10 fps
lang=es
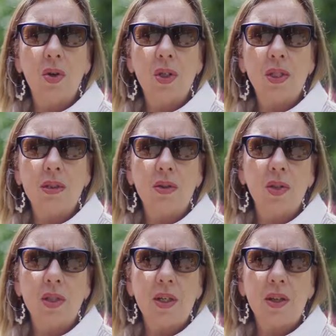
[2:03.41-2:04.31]
es,
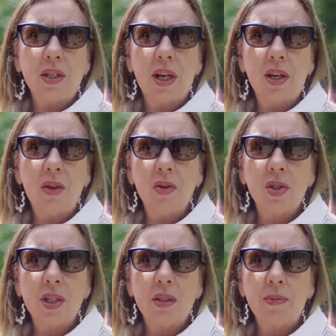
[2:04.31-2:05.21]
necesario
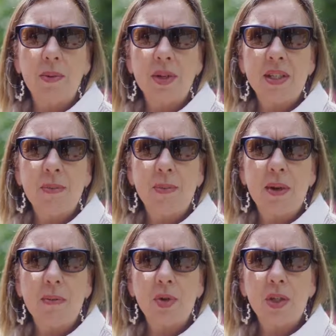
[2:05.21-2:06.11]
vivir siempre
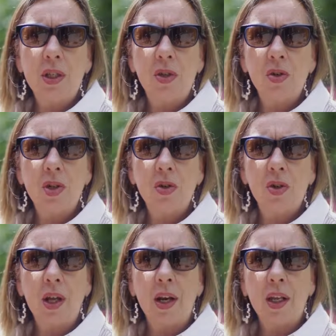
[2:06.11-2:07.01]
en el mismo sitio,
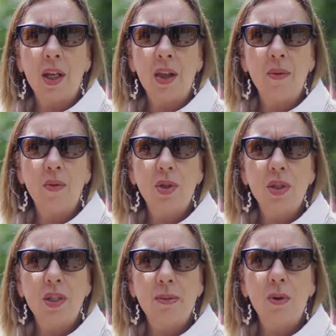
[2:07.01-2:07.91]
sino que enriquece
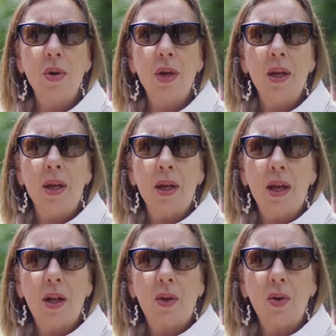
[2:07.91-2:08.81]
muchísimo
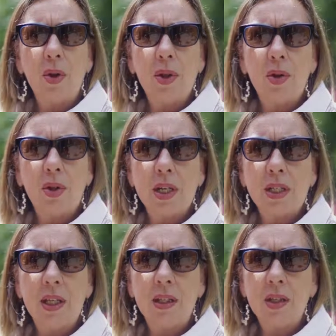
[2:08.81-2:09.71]
el conocer
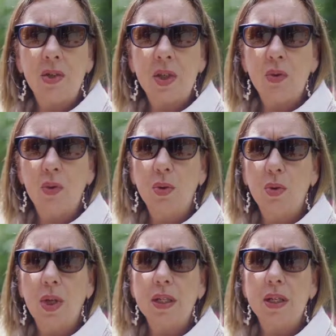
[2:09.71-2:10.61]
otras gentes y otras
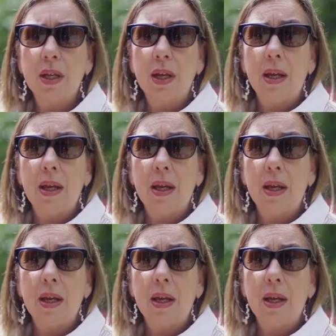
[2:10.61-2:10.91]
culturas.